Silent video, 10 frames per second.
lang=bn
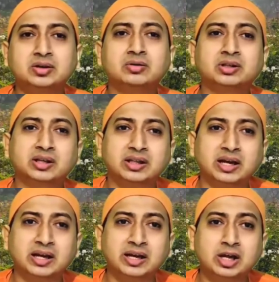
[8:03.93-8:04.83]
জগৎকে
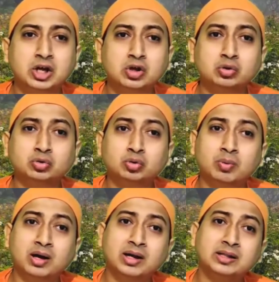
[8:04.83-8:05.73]
দেখে
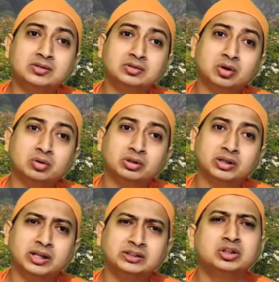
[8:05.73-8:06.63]
তোমার লেন্সও
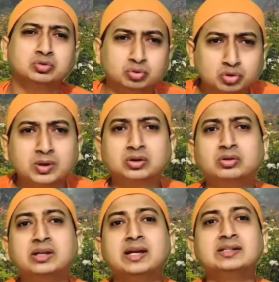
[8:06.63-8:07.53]
জগৎকে দেখছে
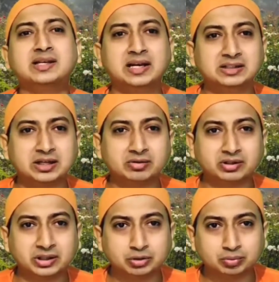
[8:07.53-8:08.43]
শুধুমাত্র এই লেন্সে অ্যাডিশন
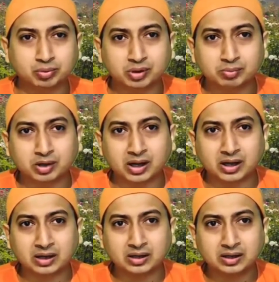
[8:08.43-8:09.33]
হয়েছে কিছু বই পড়া
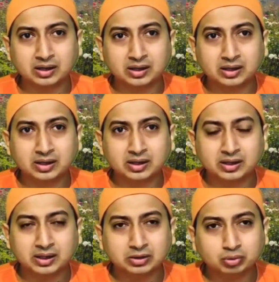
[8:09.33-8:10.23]

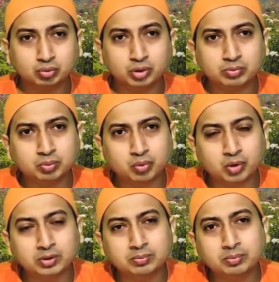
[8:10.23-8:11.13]
কিন্তু ওই
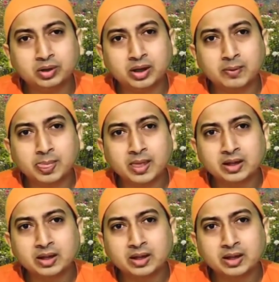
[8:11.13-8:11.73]
বই পড়ে